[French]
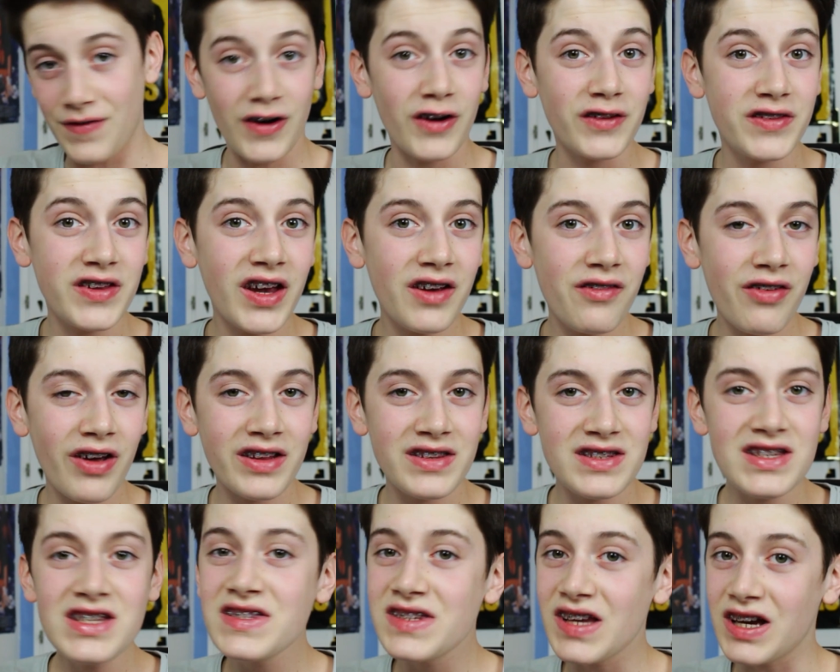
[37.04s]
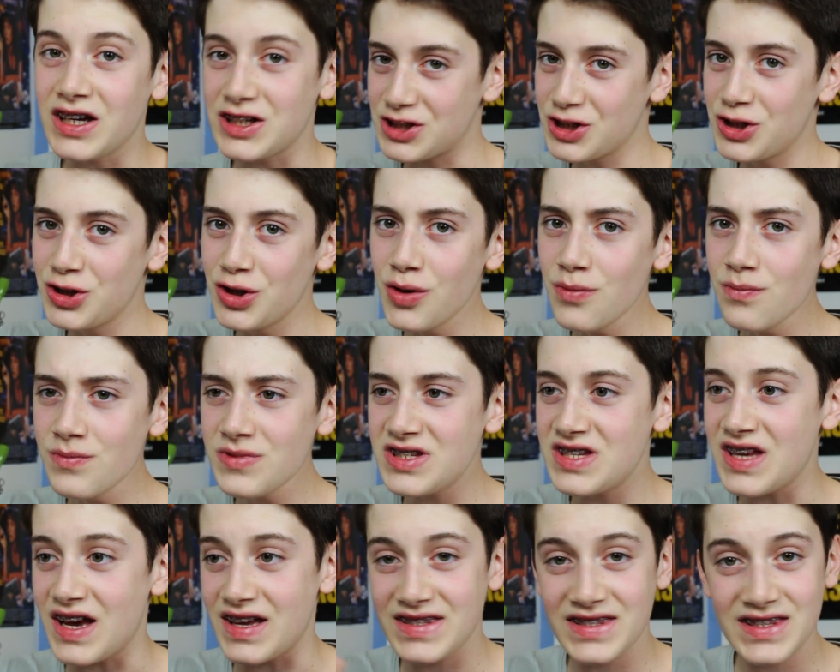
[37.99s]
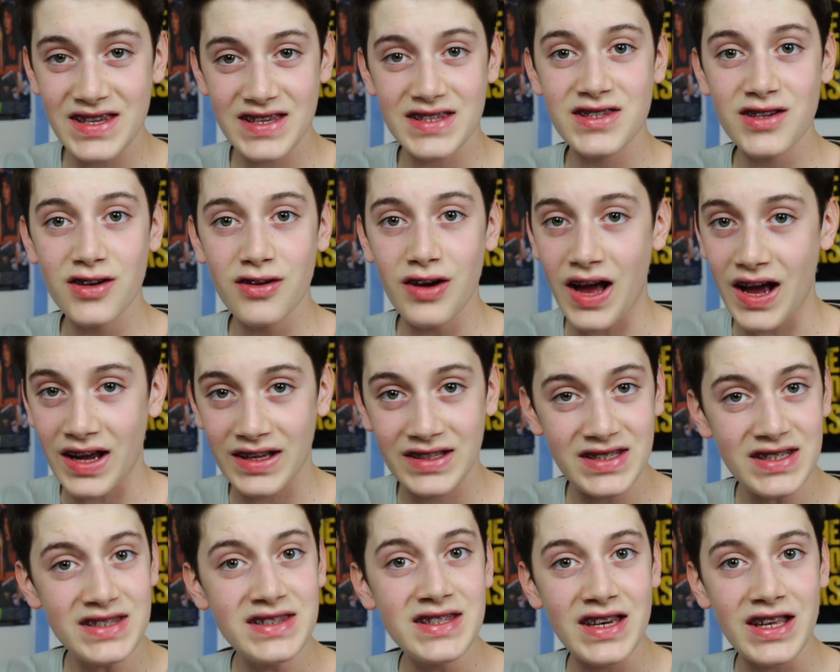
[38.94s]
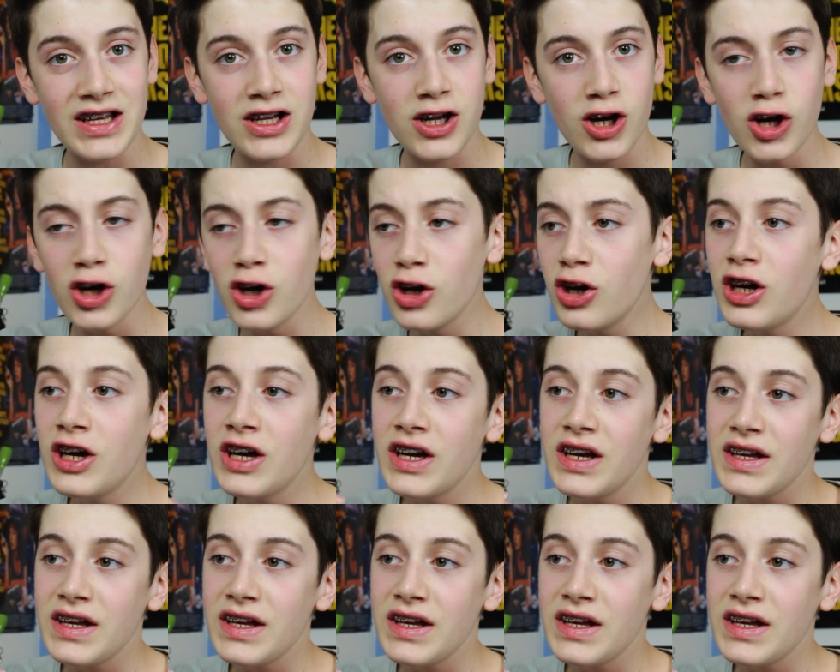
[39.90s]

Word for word: Valentin Reverdi, c'est un jeune homme qui a 16 ans a quitté l'école